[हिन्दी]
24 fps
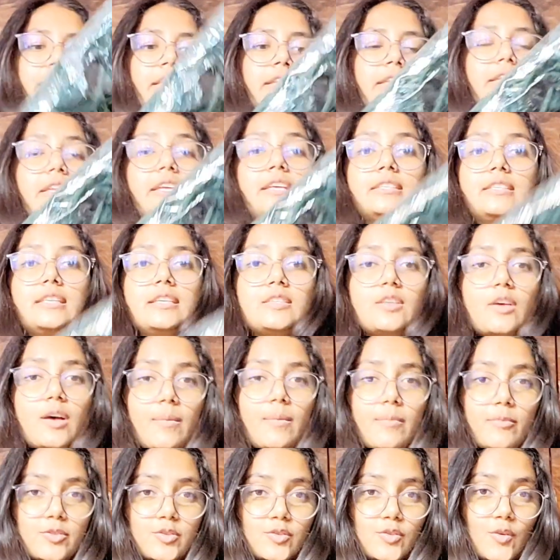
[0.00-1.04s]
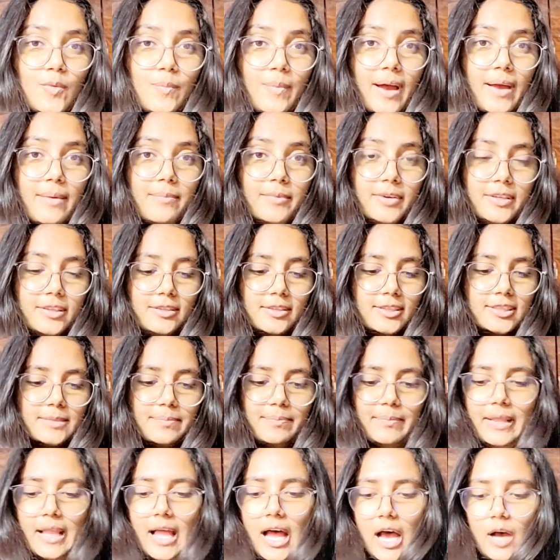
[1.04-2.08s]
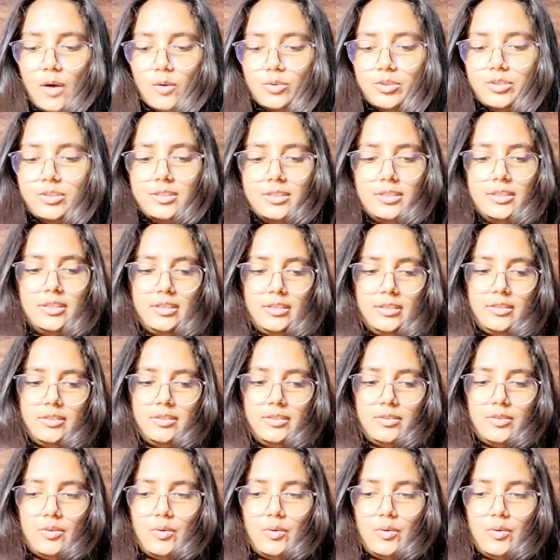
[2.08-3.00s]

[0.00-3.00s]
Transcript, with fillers: this is also my mother's blouse so